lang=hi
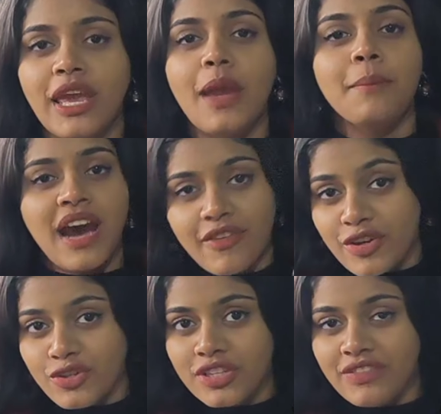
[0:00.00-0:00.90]
चुके हैं माँ
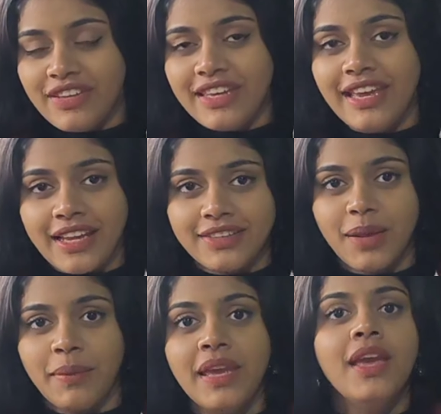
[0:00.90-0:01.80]
वैष्णो देवी की
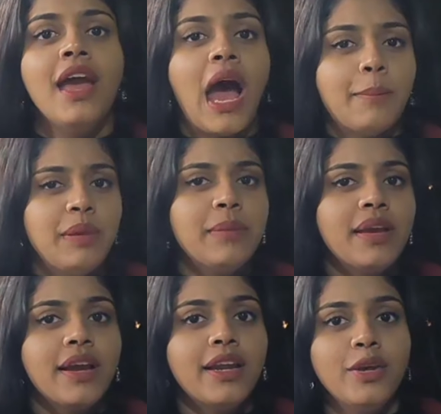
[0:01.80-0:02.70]
यात्रा पे अभी
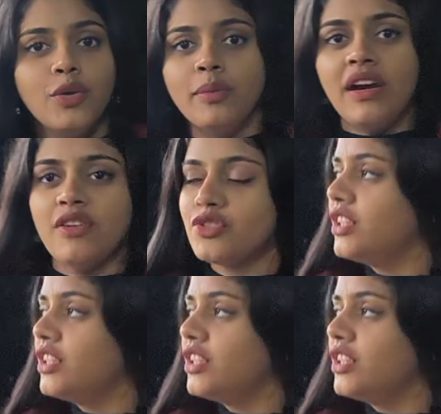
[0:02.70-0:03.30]
मैं खड़ी हूँ माँ